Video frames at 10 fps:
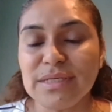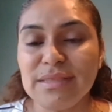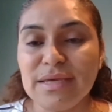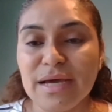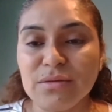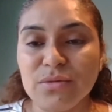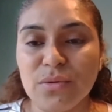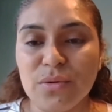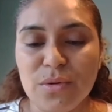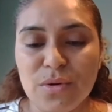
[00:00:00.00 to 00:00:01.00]

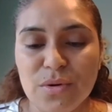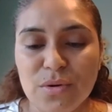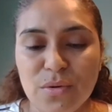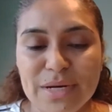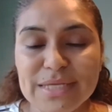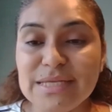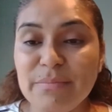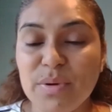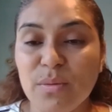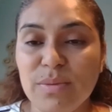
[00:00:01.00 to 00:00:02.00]
lidiando con ese
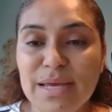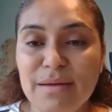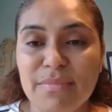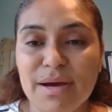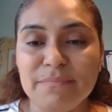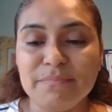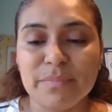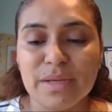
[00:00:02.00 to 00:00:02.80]
problema